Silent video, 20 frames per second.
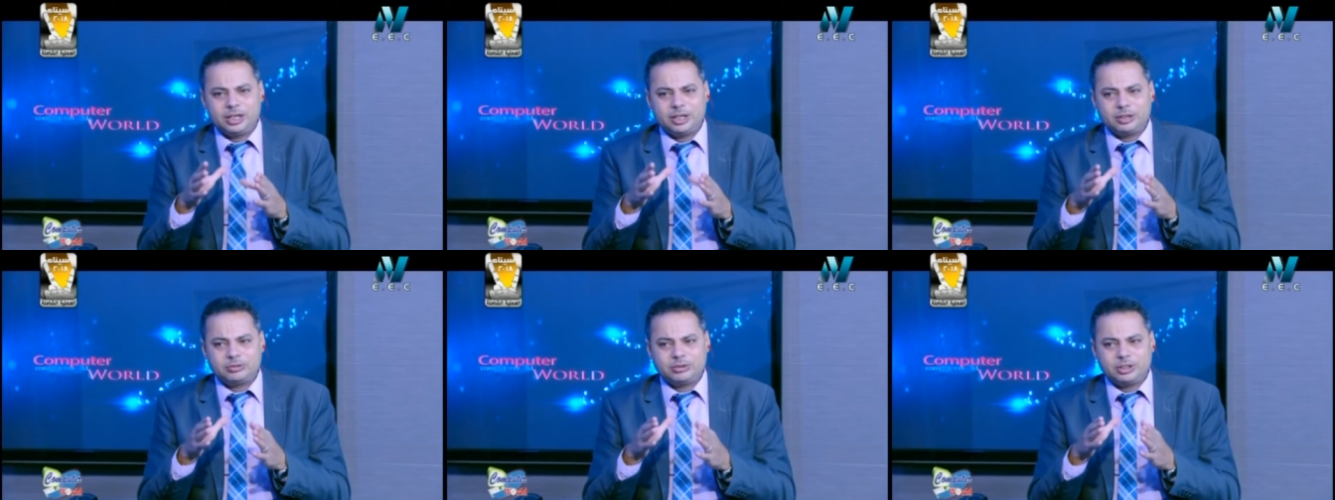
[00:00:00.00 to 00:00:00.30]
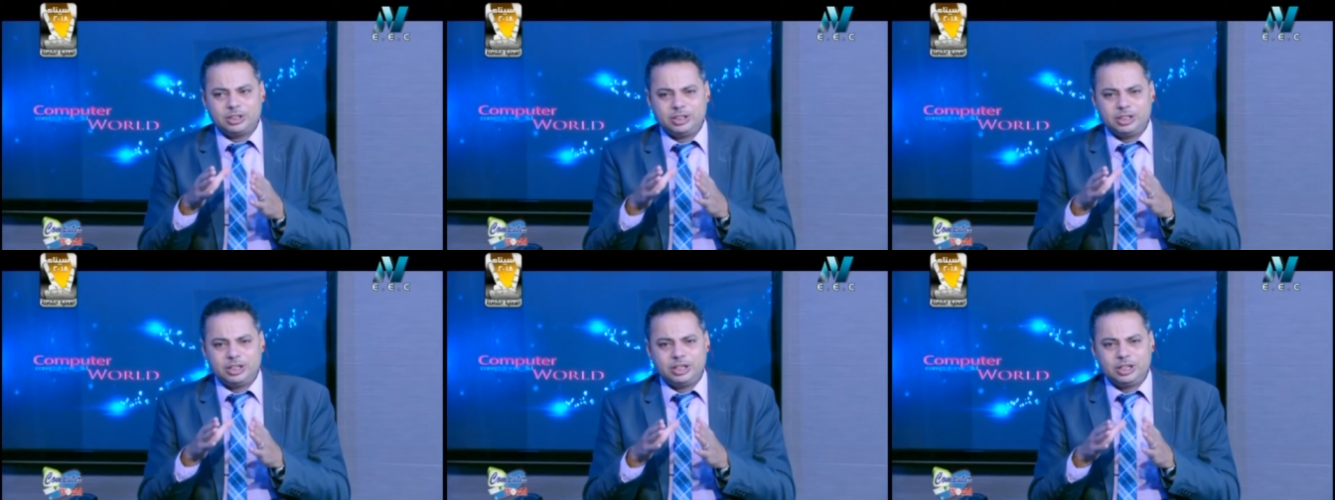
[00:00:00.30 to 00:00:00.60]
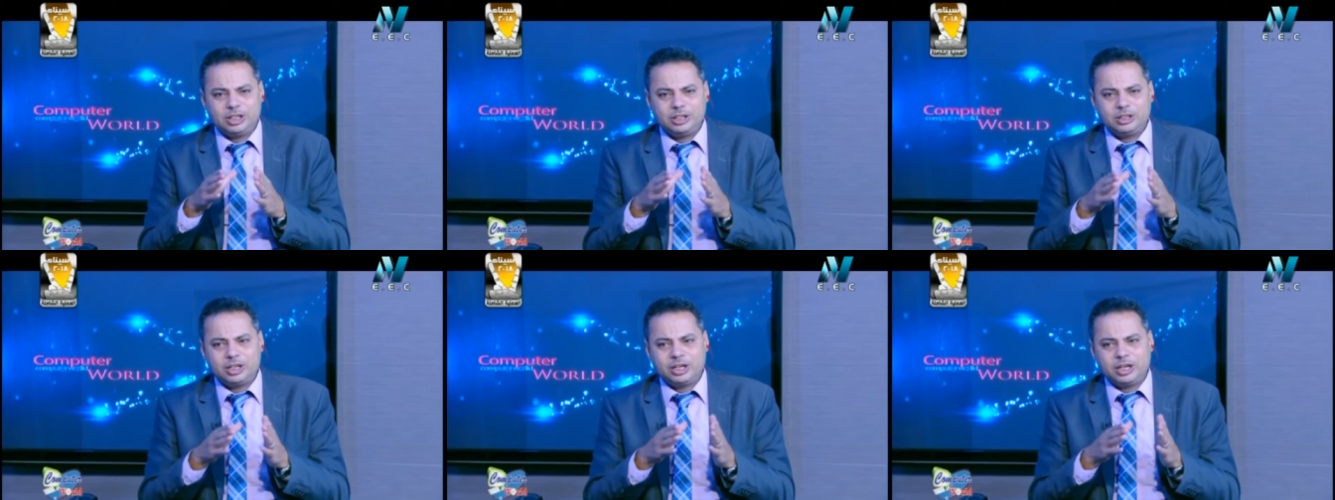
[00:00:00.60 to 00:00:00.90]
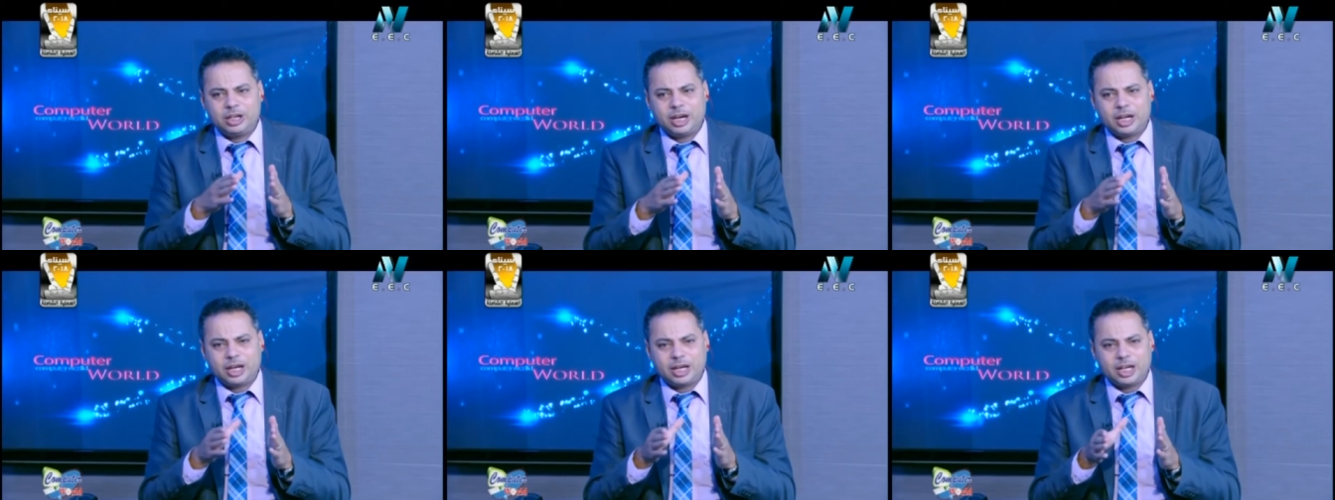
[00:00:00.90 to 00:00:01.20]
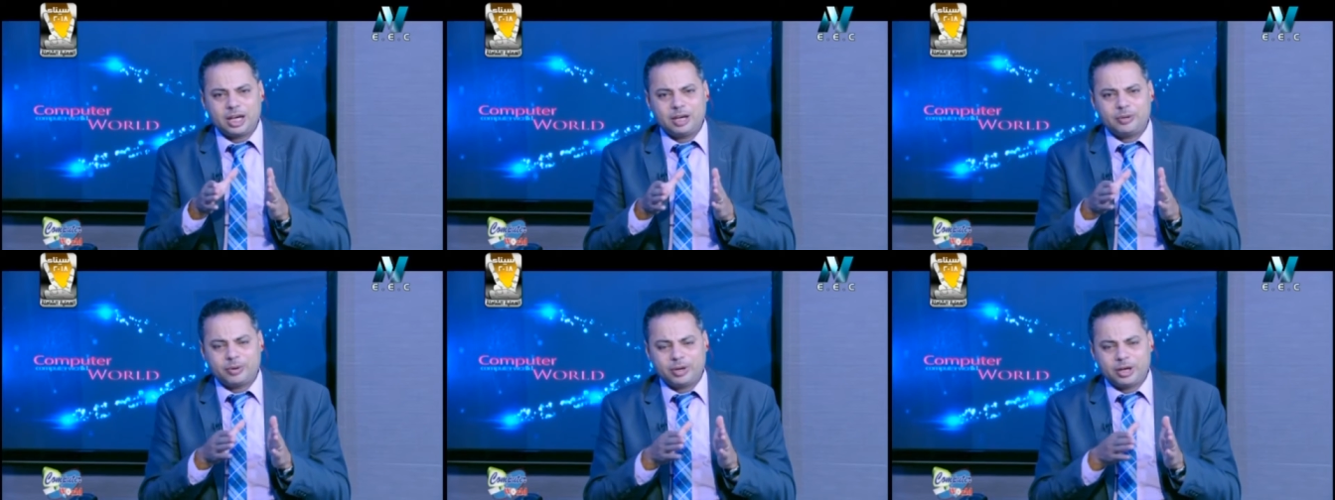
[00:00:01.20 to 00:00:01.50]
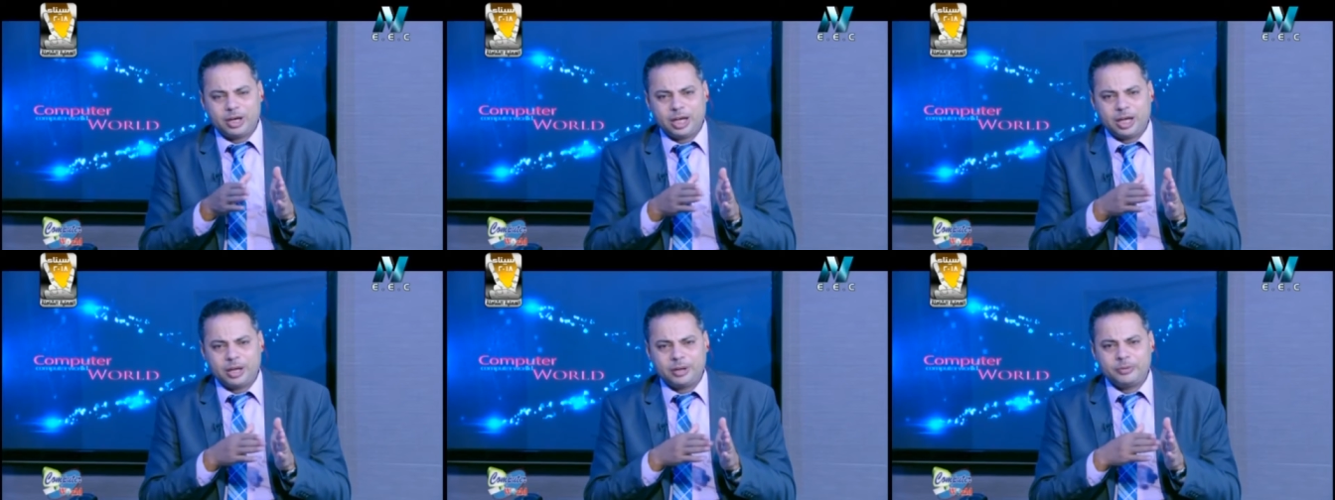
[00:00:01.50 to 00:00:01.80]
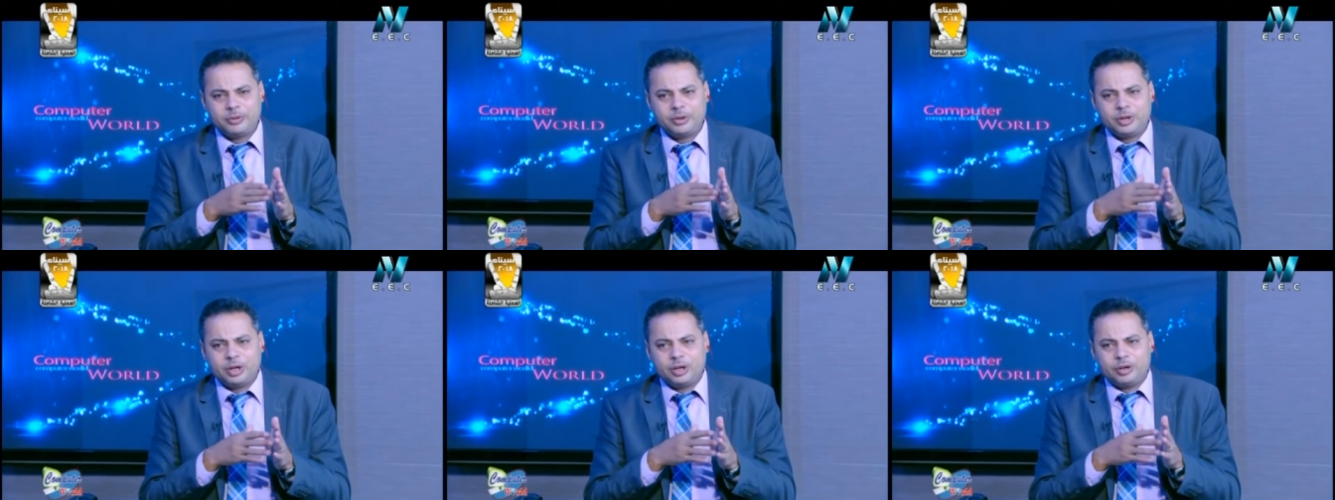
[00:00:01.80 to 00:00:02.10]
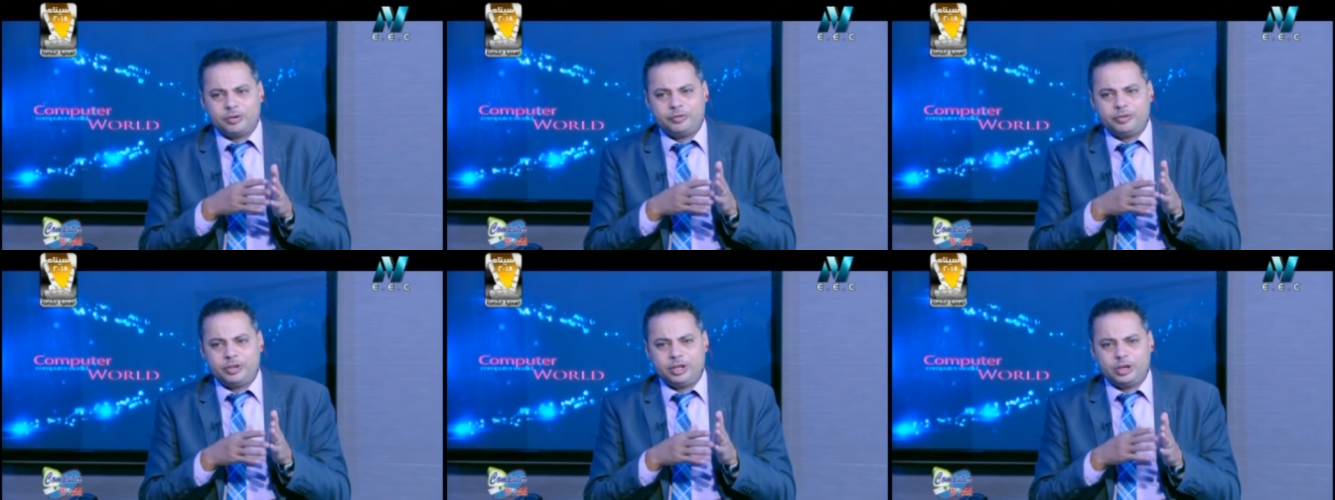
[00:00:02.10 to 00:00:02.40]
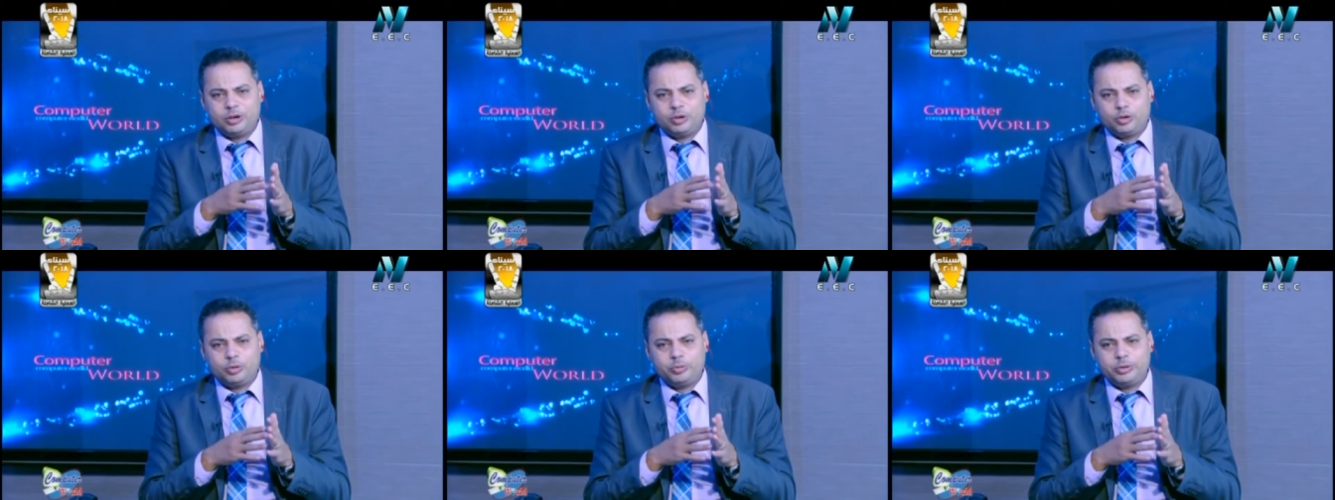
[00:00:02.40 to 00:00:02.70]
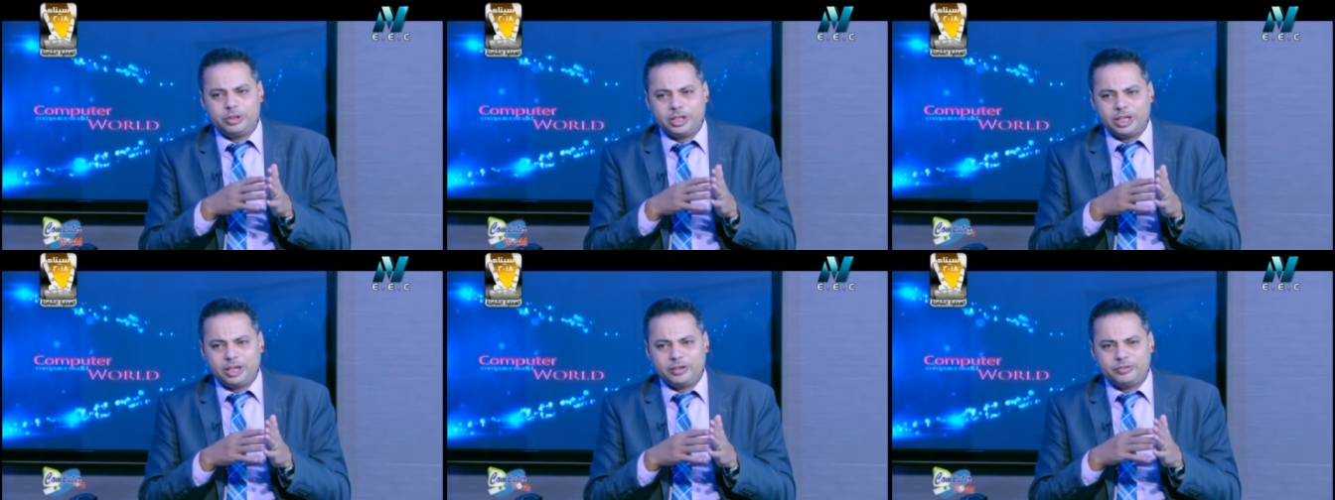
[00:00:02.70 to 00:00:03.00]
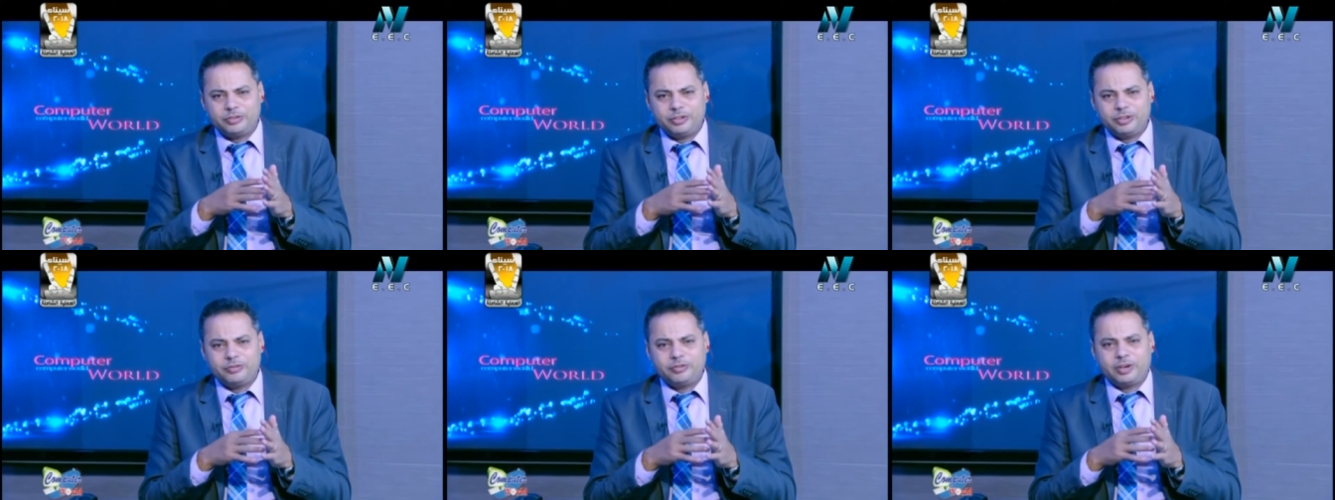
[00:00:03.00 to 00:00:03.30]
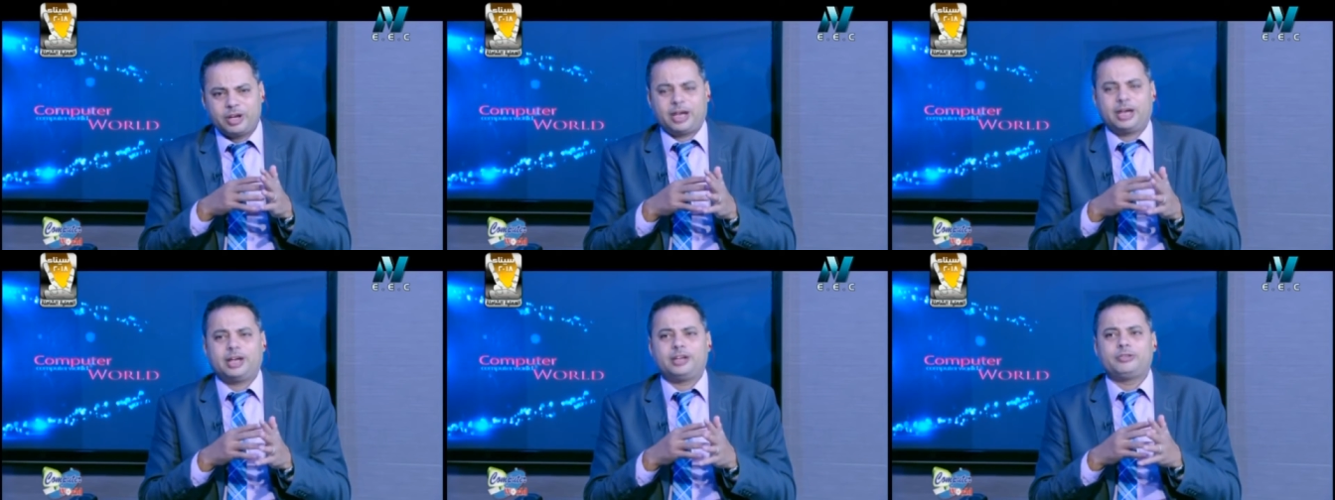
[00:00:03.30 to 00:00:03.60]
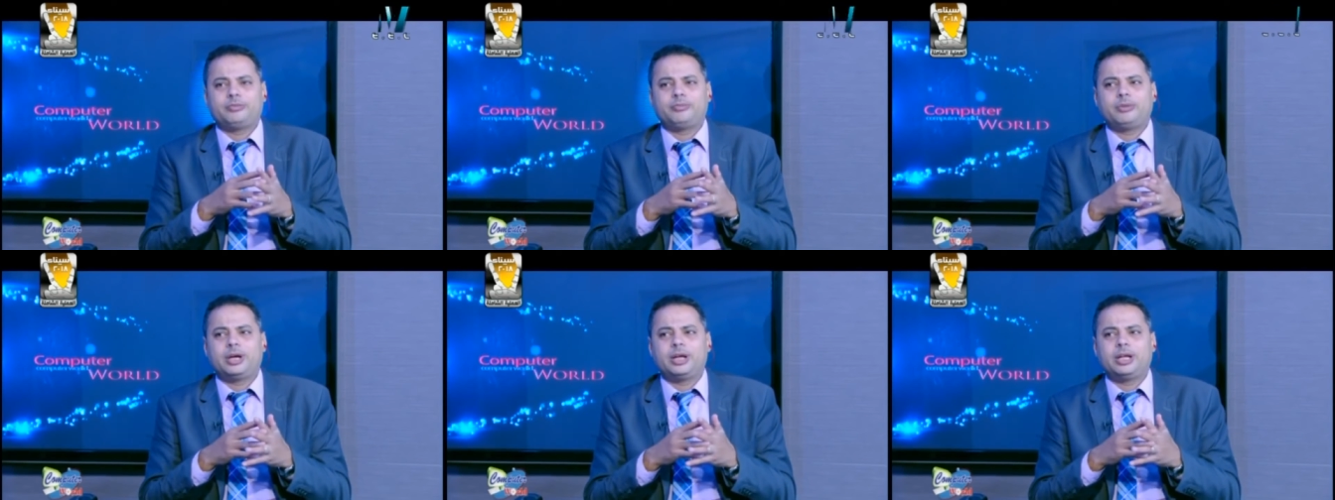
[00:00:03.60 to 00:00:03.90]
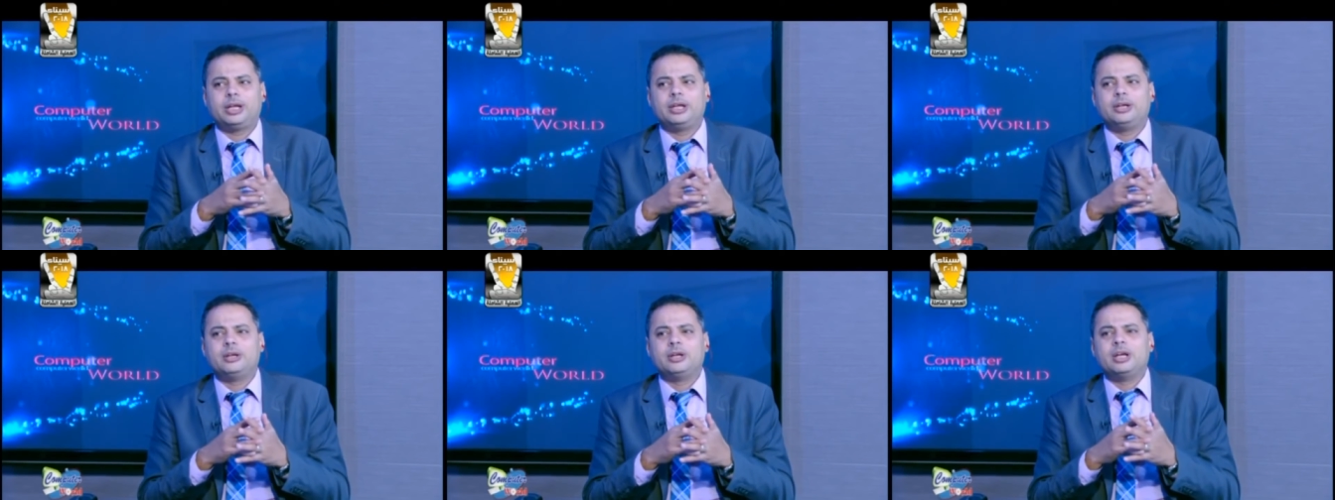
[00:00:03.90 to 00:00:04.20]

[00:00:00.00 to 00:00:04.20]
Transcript: كتير جدا ان انا اتكلم عنها في جمله اف زين في حاجه اسمها ايه